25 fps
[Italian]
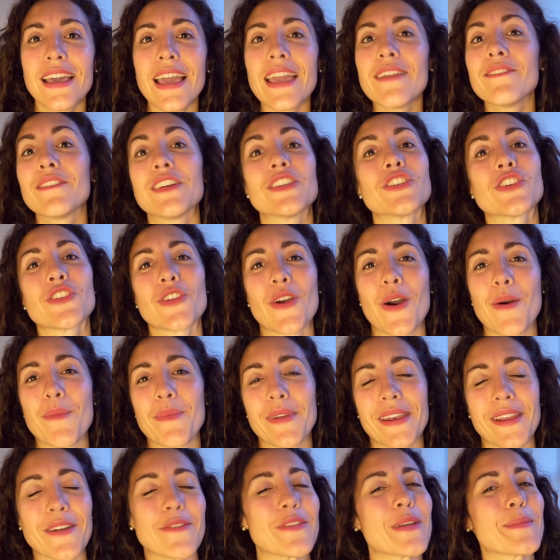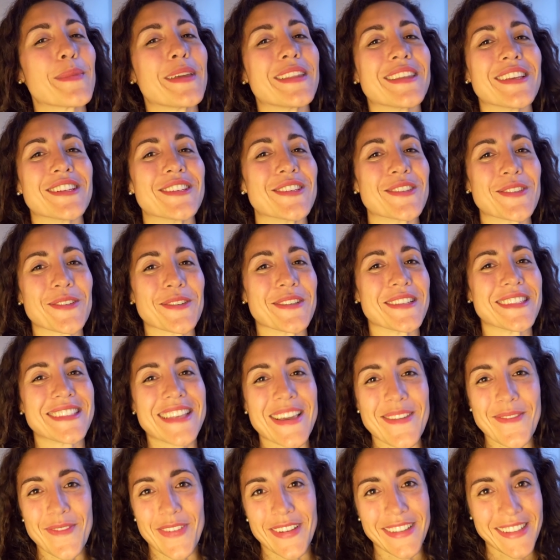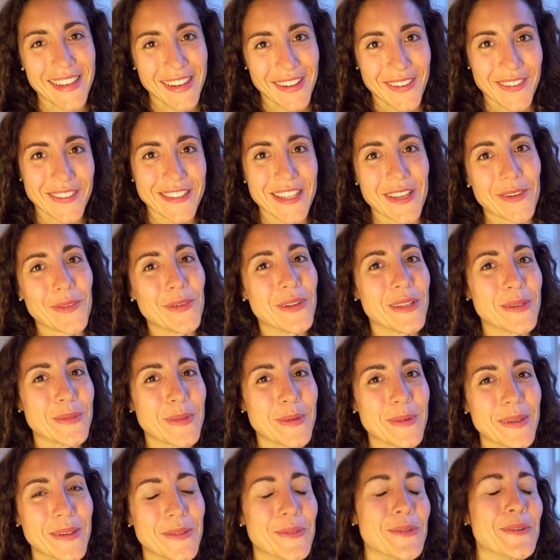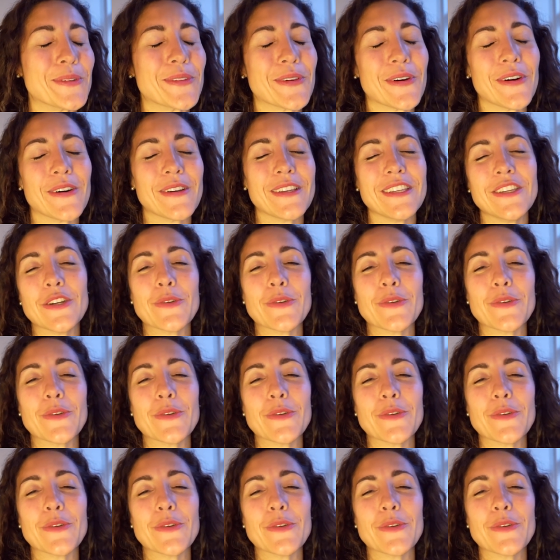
e invece no, perché ovviamente ci sono sempre delle cose all'ultimo minuto,